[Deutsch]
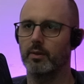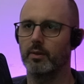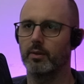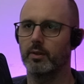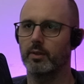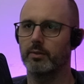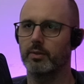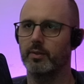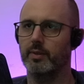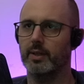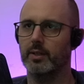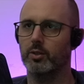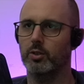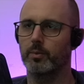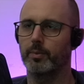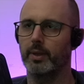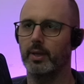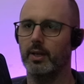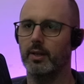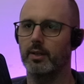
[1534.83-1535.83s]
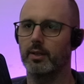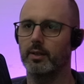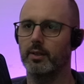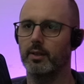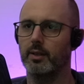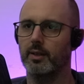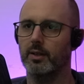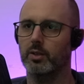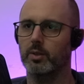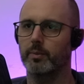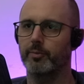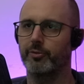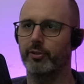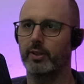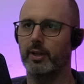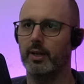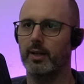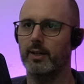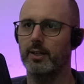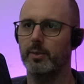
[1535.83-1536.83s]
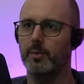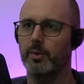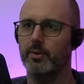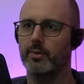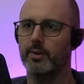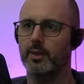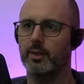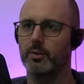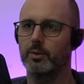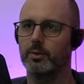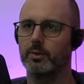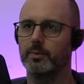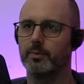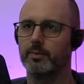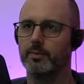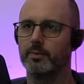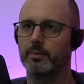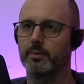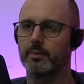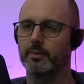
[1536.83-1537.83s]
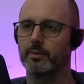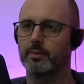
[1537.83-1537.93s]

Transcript: So, wie weit kommt er denn? Er kommt von alleine bis da oben.